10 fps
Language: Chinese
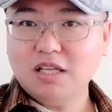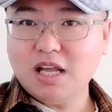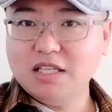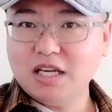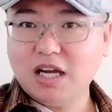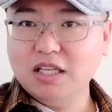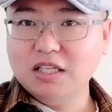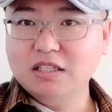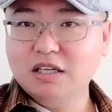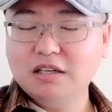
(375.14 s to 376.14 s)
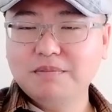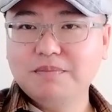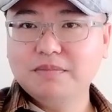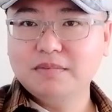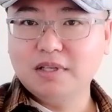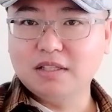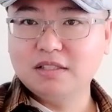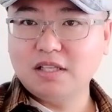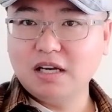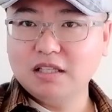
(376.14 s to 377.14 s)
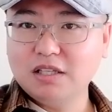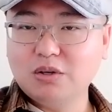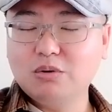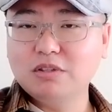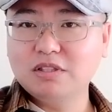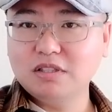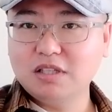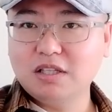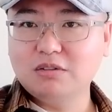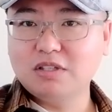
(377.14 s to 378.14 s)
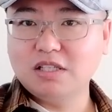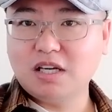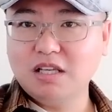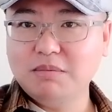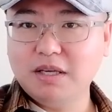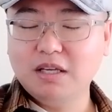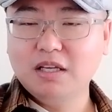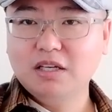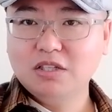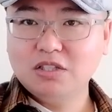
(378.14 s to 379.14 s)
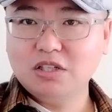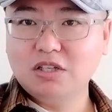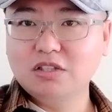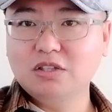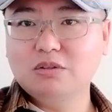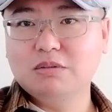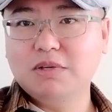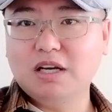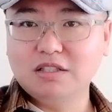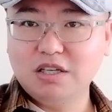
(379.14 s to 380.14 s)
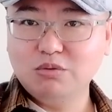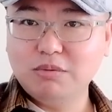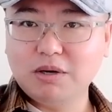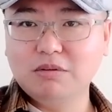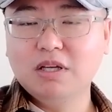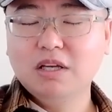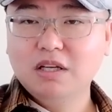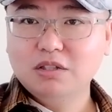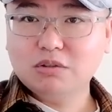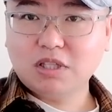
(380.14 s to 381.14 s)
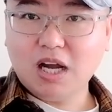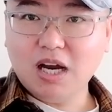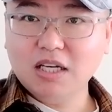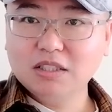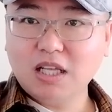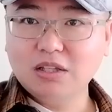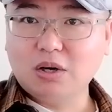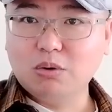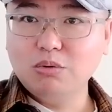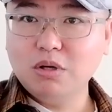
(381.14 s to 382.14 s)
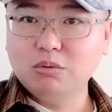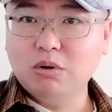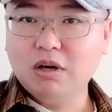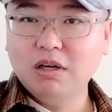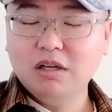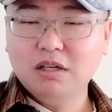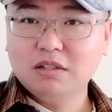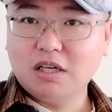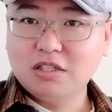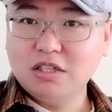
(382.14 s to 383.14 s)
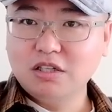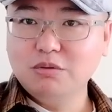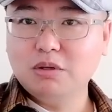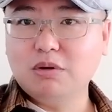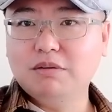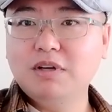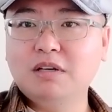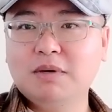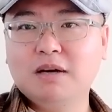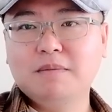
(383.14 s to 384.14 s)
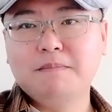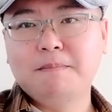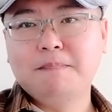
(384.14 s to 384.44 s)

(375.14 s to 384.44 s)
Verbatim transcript: 再加一个啊，三个弹头或四个弹头，再加一倍，射程只有什么两千五百公里。就是它这个弹头越多，它射程越短。为什么？